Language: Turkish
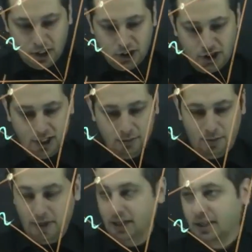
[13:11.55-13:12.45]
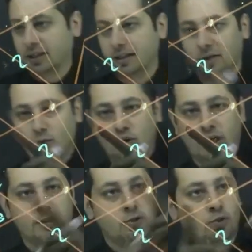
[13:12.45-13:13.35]
eşit değil mi parayken de yani
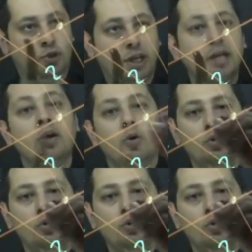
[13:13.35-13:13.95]
3A ise 3A